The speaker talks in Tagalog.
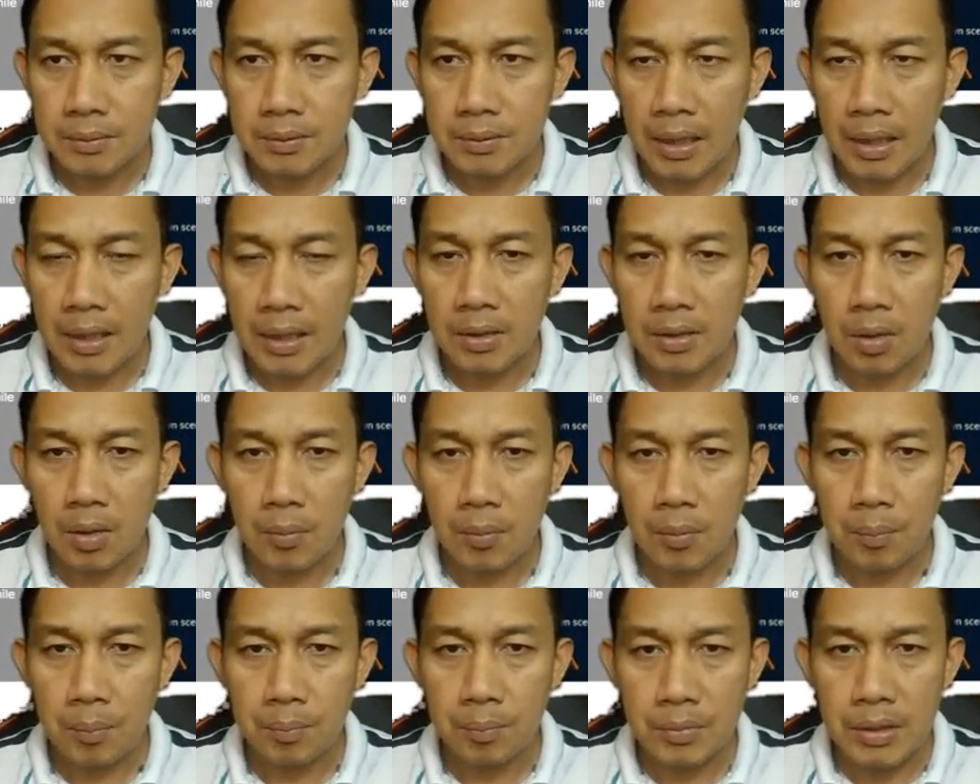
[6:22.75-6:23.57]
Okay?
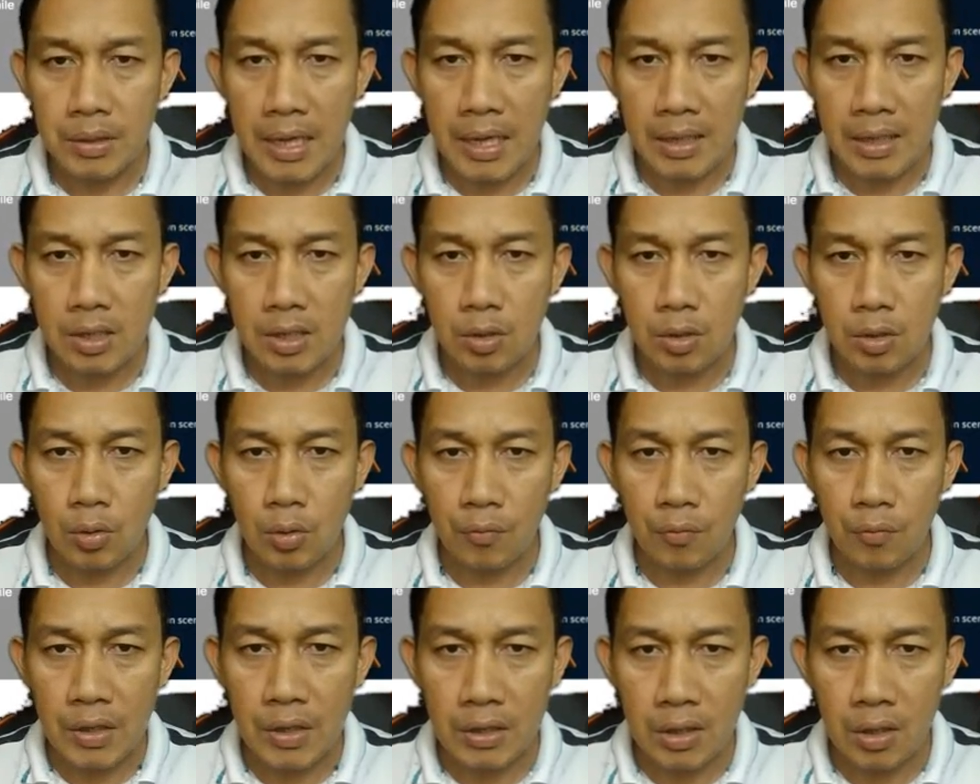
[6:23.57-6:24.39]
So, text
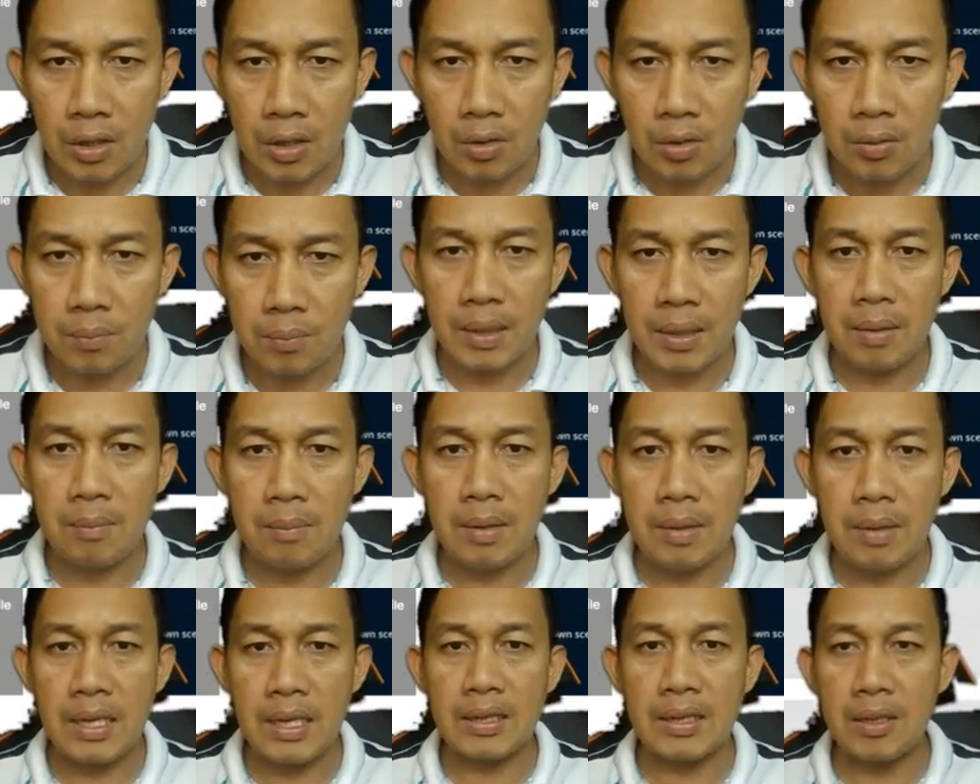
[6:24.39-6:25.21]
to video
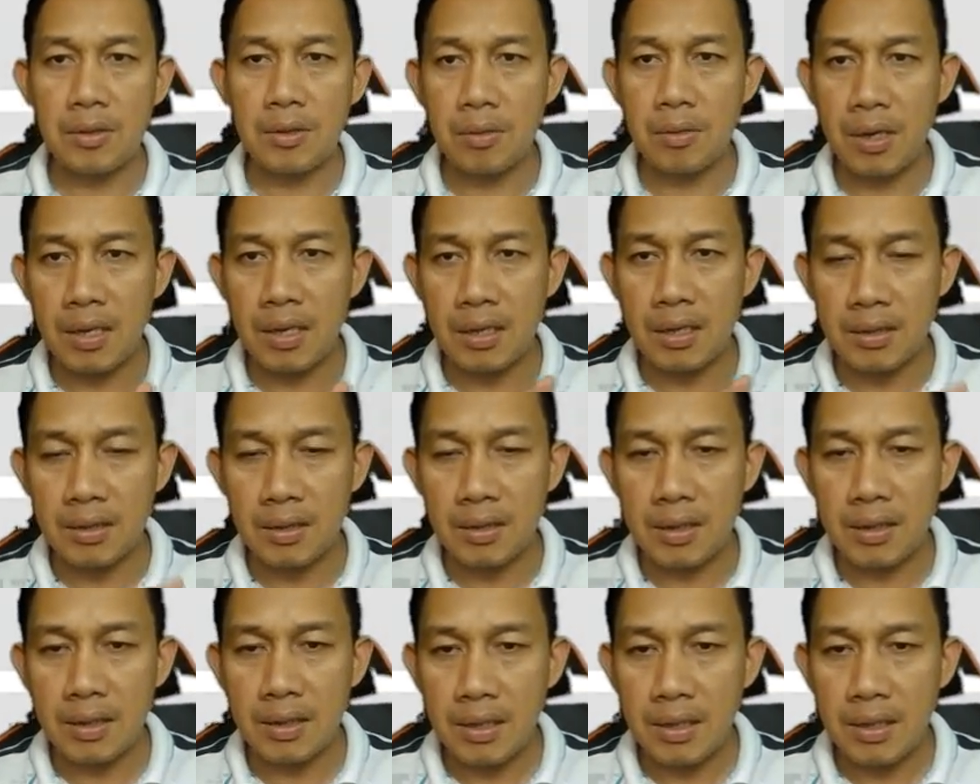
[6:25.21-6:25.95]
para makita nyo rin.